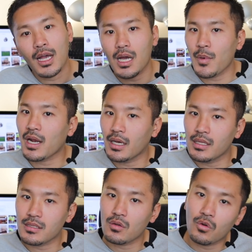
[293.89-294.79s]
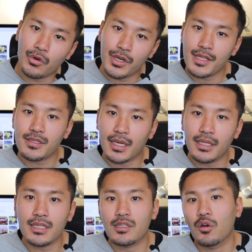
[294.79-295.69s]
カメラがいいですよこういうレンズが
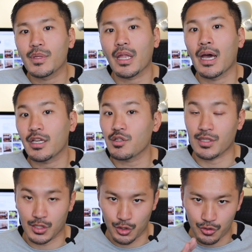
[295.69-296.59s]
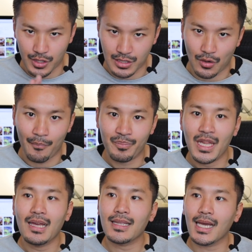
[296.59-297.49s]
いいですよみたいな話はするんですよ
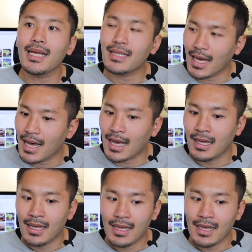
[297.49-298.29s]
ただ